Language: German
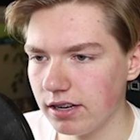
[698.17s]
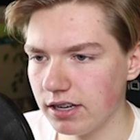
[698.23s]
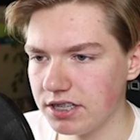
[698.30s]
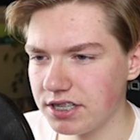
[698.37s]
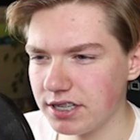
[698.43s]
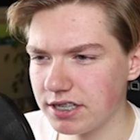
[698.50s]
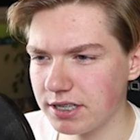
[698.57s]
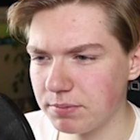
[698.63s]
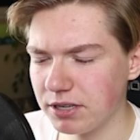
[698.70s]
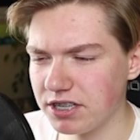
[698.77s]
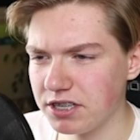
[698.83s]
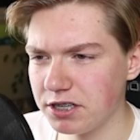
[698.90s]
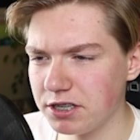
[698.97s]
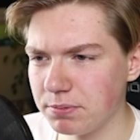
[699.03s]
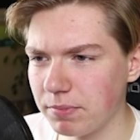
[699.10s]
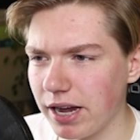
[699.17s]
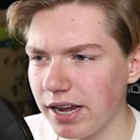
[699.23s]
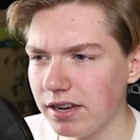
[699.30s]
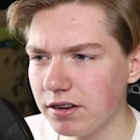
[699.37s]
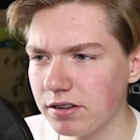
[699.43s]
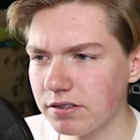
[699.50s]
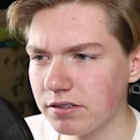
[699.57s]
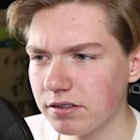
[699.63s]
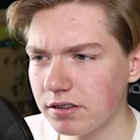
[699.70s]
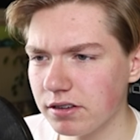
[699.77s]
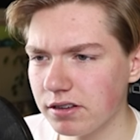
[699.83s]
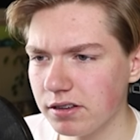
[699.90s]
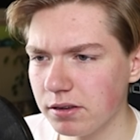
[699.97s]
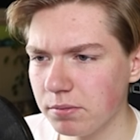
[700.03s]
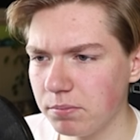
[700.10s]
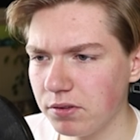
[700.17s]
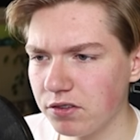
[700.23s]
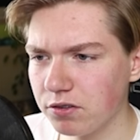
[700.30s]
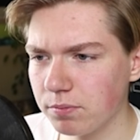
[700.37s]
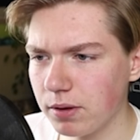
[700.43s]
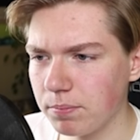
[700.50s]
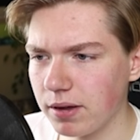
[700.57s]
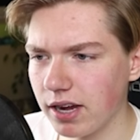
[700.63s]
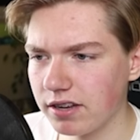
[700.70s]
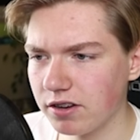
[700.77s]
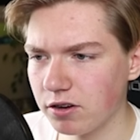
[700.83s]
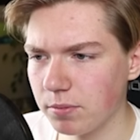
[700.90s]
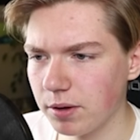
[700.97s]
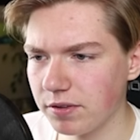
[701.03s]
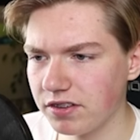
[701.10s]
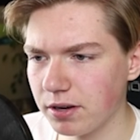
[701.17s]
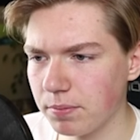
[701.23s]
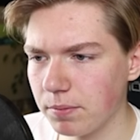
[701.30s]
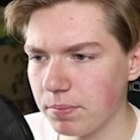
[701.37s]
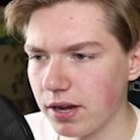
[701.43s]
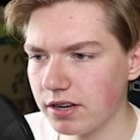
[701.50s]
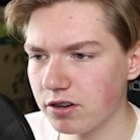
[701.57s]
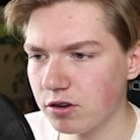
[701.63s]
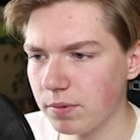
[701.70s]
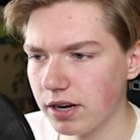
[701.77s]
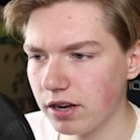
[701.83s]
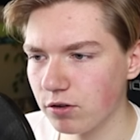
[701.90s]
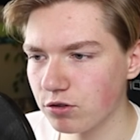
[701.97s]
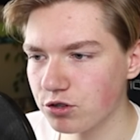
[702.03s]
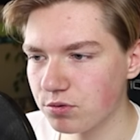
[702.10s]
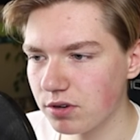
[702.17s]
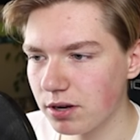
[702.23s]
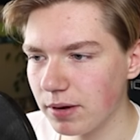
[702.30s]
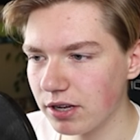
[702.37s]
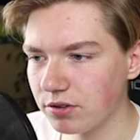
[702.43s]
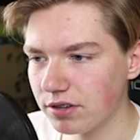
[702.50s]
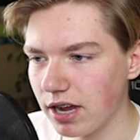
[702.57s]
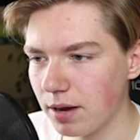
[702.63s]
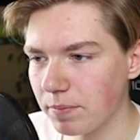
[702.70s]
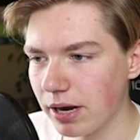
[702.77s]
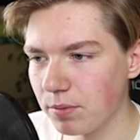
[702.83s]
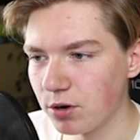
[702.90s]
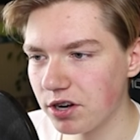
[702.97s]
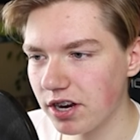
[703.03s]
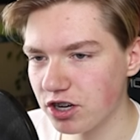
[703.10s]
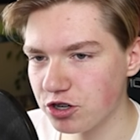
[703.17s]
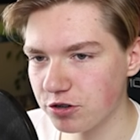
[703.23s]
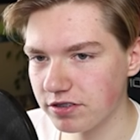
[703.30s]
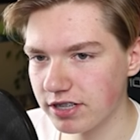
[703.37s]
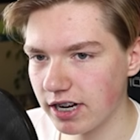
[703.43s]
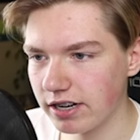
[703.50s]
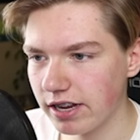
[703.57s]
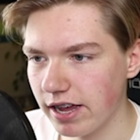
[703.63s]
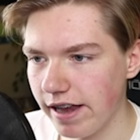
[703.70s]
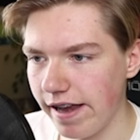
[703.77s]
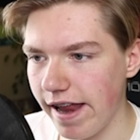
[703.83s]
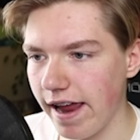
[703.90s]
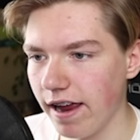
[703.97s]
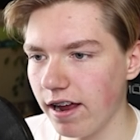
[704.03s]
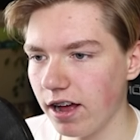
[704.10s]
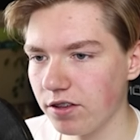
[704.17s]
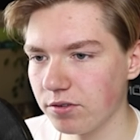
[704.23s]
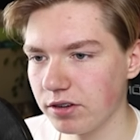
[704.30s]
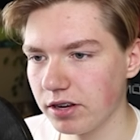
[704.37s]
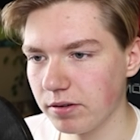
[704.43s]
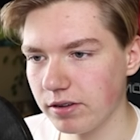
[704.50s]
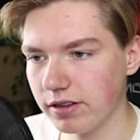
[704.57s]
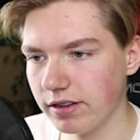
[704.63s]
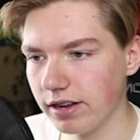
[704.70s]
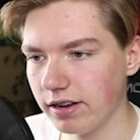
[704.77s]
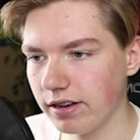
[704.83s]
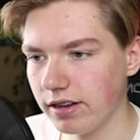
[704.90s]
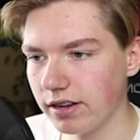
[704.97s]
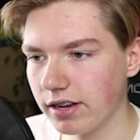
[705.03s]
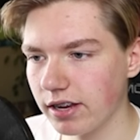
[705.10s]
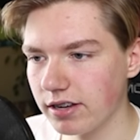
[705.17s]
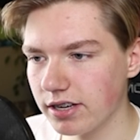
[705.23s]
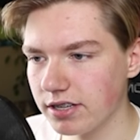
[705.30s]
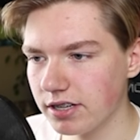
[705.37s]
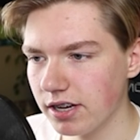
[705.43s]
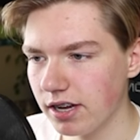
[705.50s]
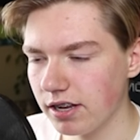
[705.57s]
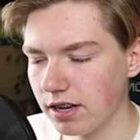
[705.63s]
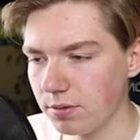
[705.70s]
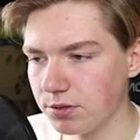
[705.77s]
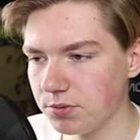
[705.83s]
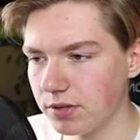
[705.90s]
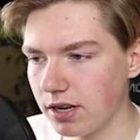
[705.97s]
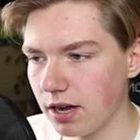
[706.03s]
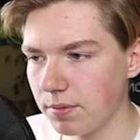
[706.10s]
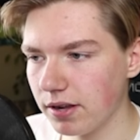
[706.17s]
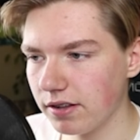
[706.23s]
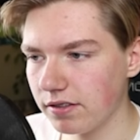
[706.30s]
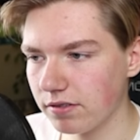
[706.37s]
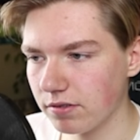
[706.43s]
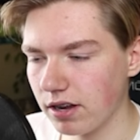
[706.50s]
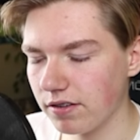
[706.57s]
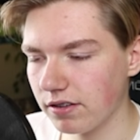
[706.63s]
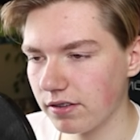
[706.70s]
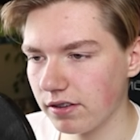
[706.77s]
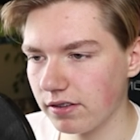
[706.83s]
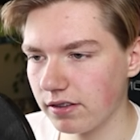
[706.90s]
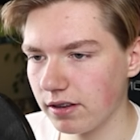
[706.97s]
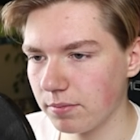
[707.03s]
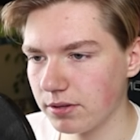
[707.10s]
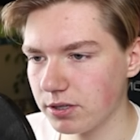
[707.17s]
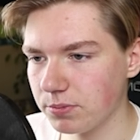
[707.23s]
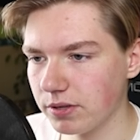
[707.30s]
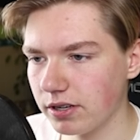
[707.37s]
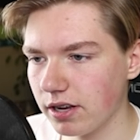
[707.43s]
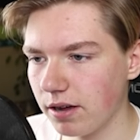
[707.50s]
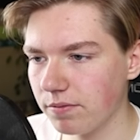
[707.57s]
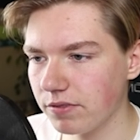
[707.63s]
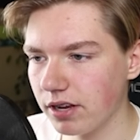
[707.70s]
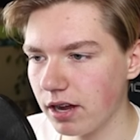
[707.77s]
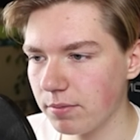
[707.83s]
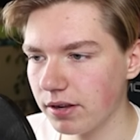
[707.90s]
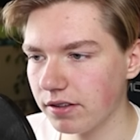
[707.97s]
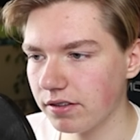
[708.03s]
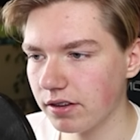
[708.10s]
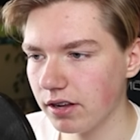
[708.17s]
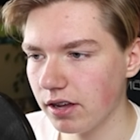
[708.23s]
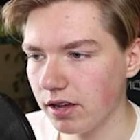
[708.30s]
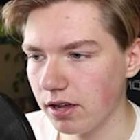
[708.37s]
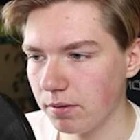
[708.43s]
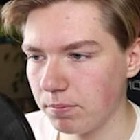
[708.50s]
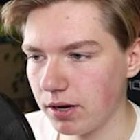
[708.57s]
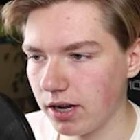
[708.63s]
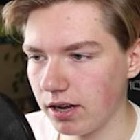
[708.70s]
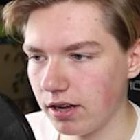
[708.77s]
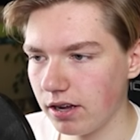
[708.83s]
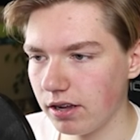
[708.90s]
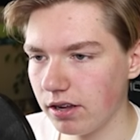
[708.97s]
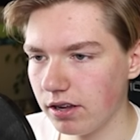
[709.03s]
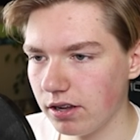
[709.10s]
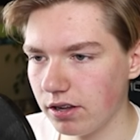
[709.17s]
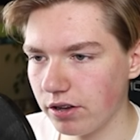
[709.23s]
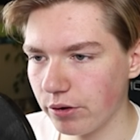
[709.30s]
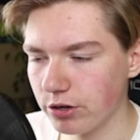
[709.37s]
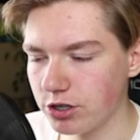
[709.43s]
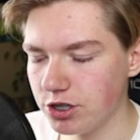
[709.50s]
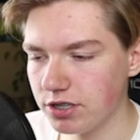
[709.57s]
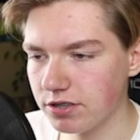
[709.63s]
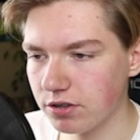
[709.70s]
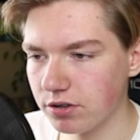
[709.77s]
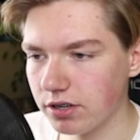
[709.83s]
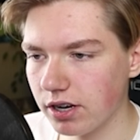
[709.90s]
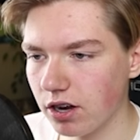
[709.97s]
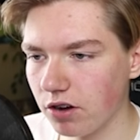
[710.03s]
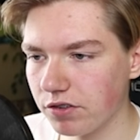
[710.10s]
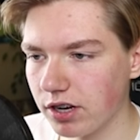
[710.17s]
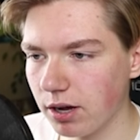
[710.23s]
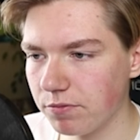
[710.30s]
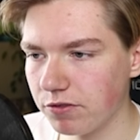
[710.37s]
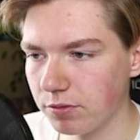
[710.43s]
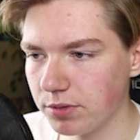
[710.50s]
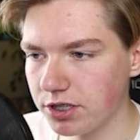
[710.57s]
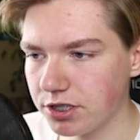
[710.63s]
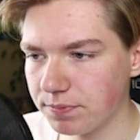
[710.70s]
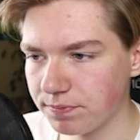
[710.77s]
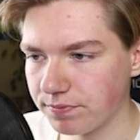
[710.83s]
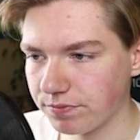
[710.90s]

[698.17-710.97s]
Ich, ich, ich meine, bis zu meinem Praktikum. Also ich habe ja ein Praktikum an der Grundschule gemacht und da hat meine Mutter dann schon gesagt, nee, also das geht nicht. Da habe ich mir damals, oder was heißt, habe ich mir, da haben wir damals ein paar äh, neue Jeans auch gekauft gehabt für mich.